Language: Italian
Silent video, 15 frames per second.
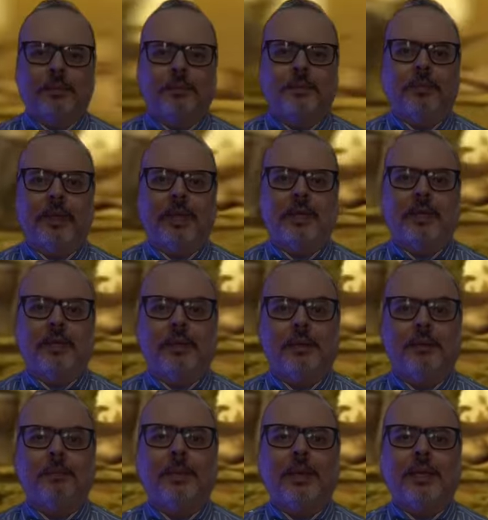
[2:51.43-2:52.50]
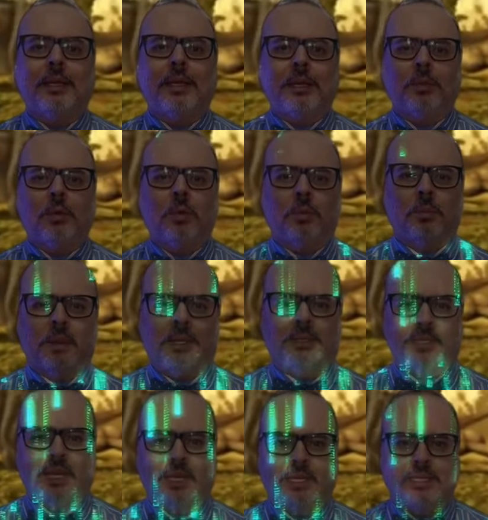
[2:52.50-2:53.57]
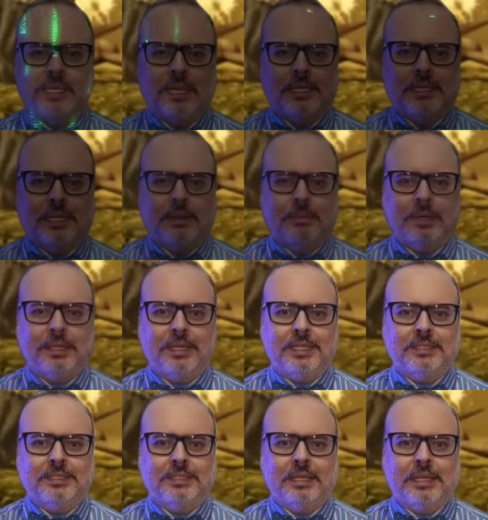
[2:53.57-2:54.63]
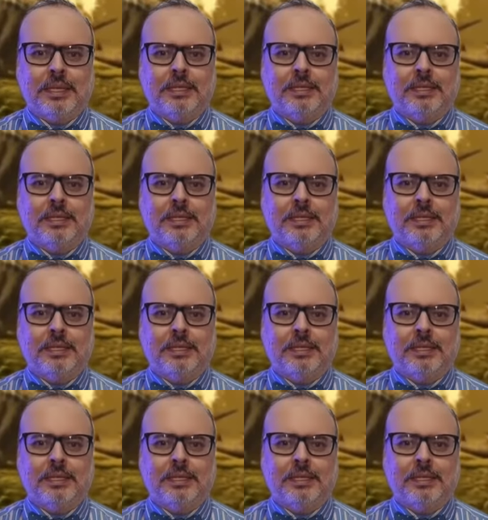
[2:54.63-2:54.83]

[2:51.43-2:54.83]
Venere prende il nome dalla dea della bellezza e